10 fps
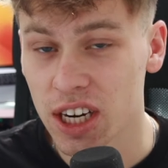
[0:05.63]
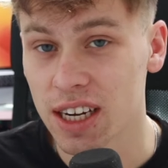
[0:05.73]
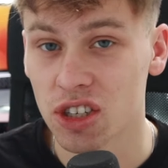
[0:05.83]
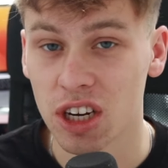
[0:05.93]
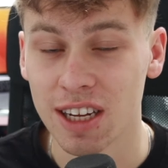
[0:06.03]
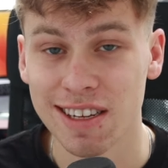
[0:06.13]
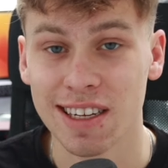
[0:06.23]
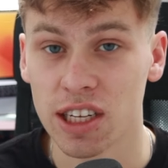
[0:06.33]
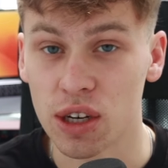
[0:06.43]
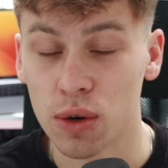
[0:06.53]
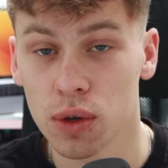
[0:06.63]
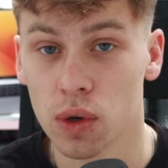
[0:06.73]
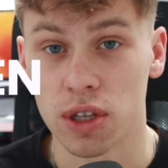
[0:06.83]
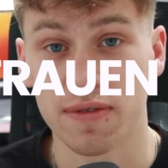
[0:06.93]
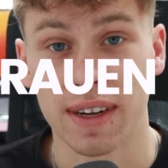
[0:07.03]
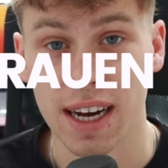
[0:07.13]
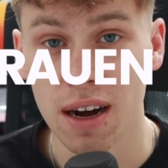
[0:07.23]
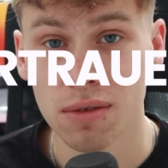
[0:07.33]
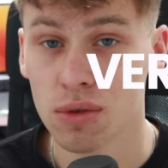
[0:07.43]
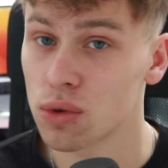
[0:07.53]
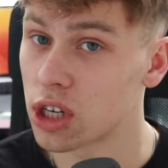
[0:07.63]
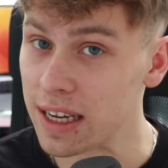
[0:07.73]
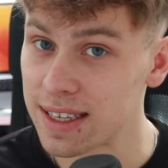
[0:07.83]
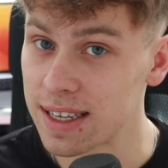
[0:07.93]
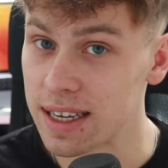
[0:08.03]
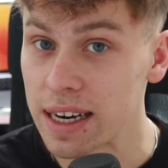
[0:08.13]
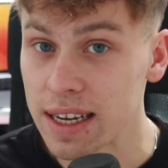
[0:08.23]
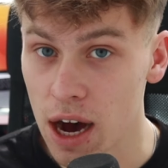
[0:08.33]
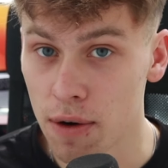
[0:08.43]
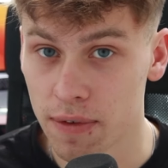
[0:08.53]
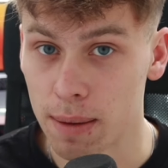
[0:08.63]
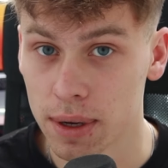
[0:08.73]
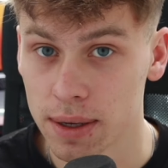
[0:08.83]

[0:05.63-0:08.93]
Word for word: schenken schließlich die Kunden uns Vertrauen und schließen ihren Kauf ab.